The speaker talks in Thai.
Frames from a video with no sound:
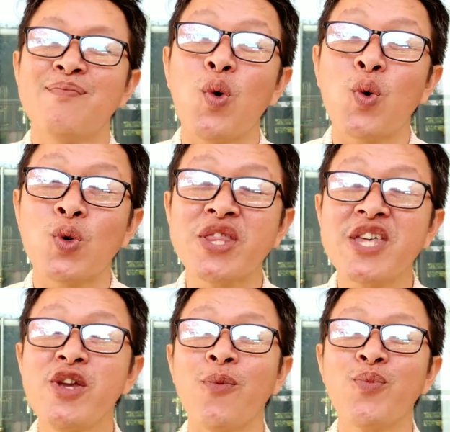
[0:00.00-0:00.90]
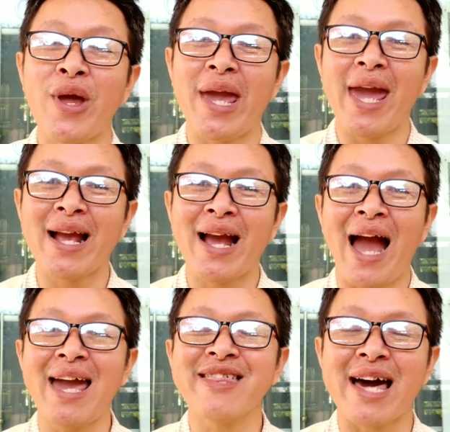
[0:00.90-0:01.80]
ปลูกรสนิยมตัวเอง
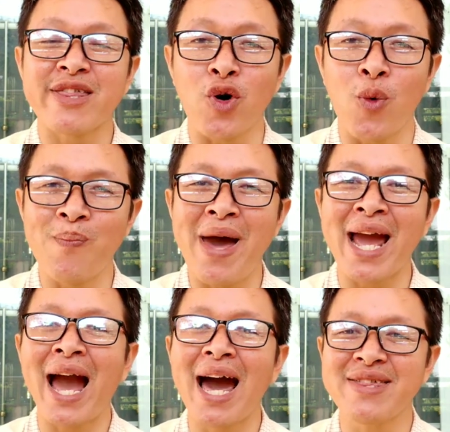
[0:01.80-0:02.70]
ให้สะสมแบงค์